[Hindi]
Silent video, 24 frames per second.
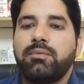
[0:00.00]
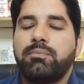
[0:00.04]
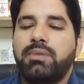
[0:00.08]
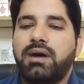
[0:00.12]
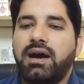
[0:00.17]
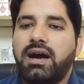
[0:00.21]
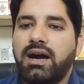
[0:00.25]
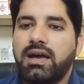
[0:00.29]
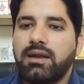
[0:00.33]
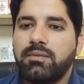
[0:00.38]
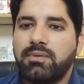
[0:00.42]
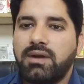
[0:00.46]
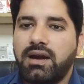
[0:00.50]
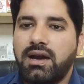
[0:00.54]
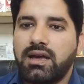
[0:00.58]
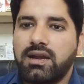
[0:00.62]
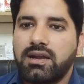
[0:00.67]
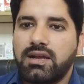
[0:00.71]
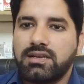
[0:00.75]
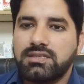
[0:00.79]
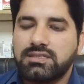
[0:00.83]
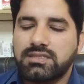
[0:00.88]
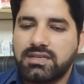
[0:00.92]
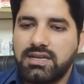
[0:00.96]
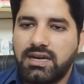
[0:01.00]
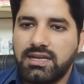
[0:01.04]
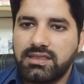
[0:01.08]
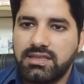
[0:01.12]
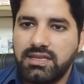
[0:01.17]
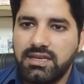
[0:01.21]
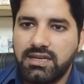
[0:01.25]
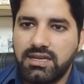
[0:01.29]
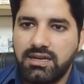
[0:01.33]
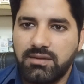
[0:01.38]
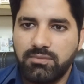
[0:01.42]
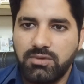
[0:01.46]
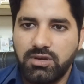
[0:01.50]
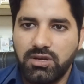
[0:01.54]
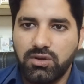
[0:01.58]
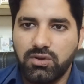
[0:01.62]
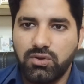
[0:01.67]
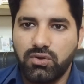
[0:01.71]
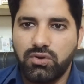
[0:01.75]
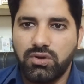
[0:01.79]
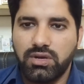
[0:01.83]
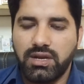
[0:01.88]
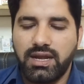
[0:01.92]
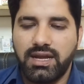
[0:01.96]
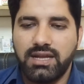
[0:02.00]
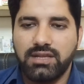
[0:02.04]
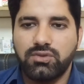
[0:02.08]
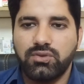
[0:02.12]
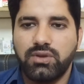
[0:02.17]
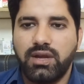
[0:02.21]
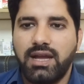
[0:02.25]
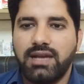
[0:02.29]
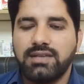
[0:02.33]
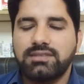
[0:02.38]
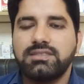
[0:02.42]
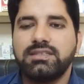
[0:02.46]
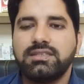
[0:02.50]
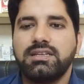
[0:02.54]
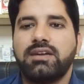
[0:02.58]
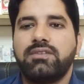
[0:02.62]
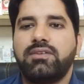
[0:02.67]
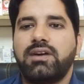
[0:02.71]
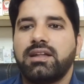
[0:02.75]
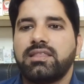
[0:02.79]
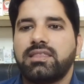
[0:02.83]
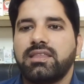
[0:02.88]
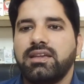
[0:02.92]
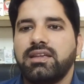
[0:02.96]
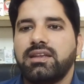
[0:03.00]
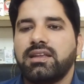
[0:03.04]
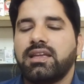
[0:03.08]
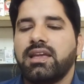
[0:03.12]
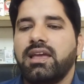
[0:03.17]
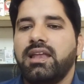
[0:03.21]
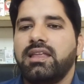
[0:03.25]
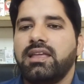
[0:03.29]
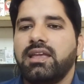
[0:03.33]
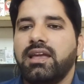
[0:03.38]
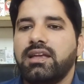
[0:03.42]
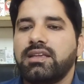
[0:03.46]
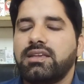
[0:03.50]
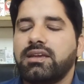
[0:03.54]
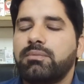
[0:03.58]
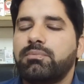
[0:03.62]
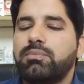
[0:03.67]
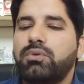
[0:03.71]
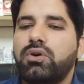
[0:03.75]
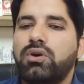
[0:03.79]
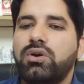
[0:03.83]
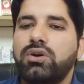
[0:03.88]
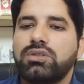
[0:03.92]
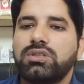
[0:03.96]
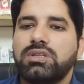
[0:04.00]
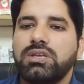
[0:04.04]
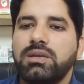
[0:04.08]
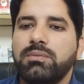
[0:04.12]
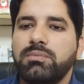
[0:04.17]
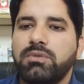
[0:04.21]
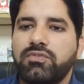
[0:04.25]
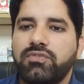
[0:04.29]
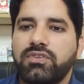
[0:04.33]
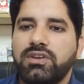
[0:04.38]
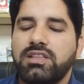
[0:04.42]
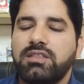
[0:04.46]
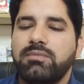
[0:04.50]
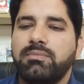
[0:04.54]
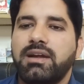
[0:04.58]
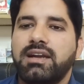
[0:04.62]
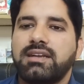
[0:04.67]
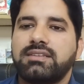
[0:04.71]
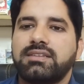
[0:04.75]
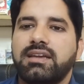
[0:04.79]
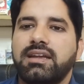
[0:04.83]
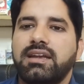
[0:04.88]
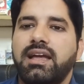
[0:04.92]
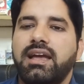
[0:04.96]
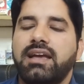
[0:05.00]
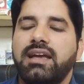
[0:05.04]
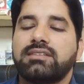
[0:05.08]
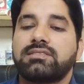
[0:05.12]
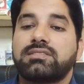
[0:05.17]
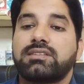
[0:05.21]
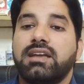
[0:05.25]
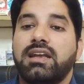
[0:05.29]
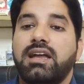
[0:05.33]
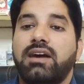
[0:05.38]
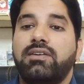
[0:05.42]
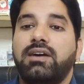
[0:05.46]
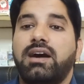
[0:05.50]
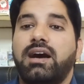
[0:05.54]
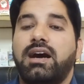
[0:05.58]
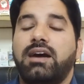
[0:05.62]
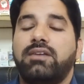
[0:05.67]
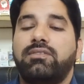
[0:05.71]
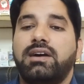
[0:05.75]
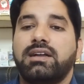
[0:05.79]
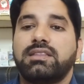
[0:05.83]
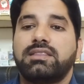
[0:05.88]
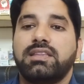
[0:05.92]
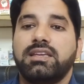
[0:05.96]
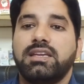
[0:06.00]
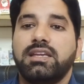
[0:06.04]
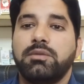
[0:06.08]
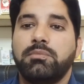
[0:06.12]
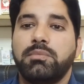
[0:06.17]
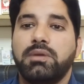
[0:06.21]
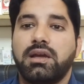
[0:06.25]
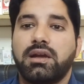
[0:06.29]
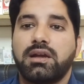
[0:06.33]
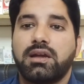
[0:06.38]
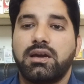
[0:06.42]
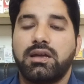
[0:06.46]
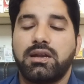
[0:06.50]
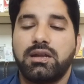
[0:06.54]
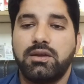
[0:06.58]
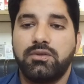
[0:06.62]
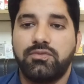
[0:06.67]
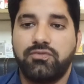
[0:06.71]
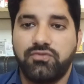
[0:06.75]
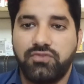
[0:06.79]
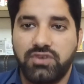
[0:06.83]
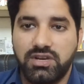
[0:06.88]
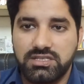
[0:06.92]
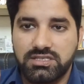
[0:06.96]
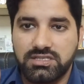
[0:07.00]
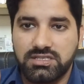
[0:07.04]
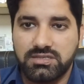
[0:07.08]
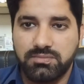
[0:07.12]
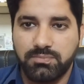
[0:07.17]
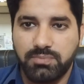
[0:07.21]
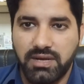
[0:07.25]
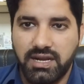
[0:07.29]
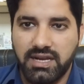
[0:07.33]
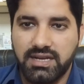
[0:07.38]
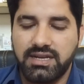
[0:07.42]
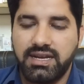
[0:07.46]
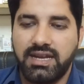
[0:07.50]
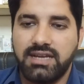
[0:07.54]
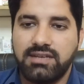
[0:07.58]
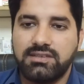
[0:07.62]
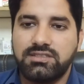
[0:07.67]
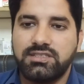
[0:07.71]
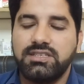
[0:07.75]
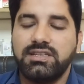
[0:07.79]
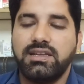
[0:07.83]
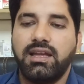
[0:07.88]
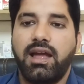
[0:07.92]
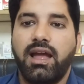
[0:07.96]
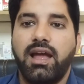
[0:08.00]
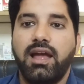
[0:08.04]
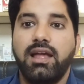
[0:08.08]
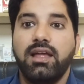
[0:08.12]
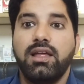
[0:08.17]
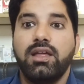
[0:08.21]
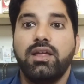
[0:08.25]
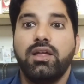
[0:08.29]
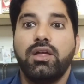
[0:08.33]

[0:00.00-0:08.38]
बार बार असकात हमल हो रहा है तो ऐसी खातन के लिए ये बहुत ही मुफीद मेडिसन है इसके अलावा खातन में अगर फर्स्ट प्रेगनेंसी है